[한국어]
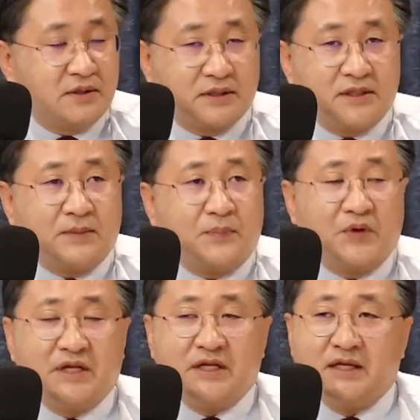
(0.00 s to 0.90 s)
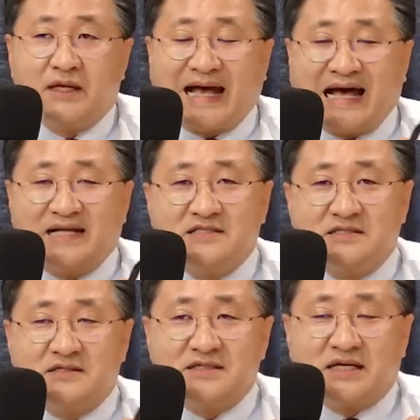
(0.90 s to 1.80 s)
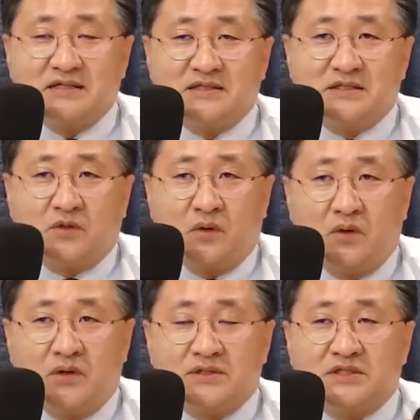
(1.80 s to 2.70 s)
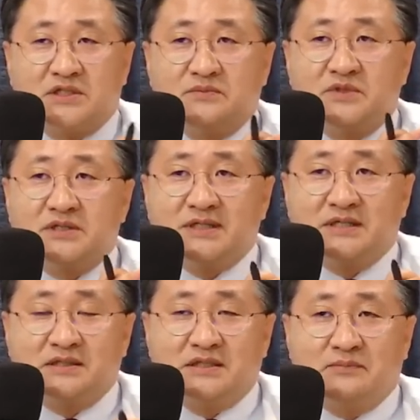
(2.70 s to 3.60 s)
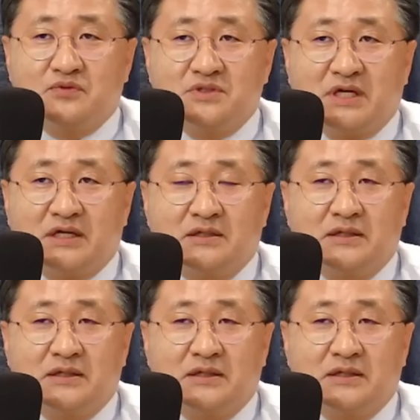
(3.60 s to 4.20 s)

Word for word: 그러니까 본인이 안전장치로 지금 영장 전담 분사를